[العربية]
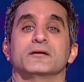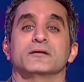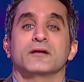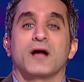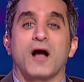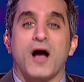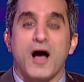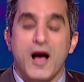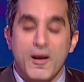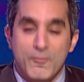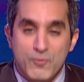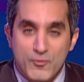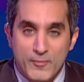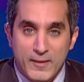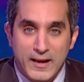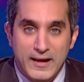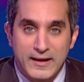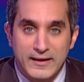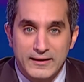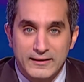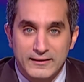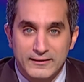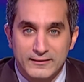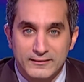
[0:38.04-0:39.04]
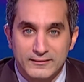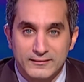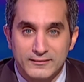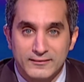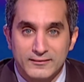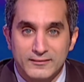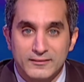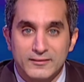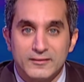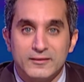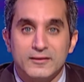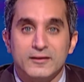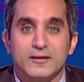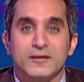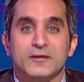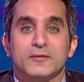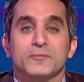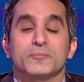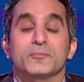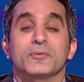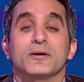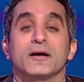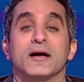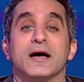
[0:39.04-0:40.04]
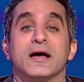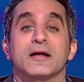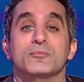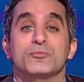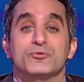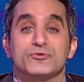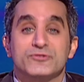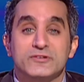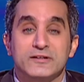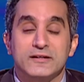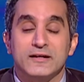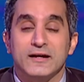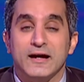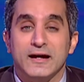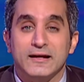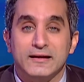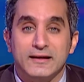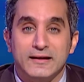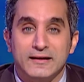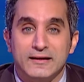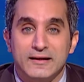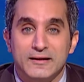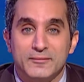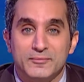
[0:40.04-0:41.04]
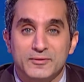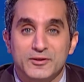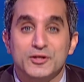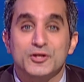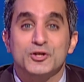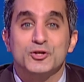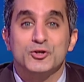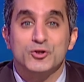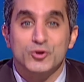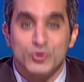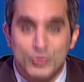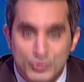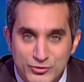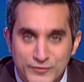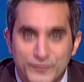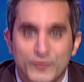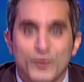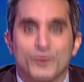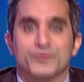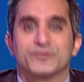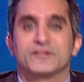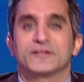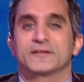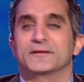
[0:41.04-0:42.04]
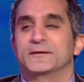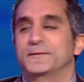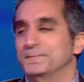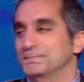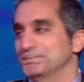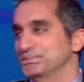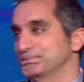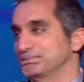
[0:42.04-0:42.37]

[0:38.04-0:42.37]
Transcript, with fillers: رحبوا معايا بالمذيع الاعلامي يوسف الحسيني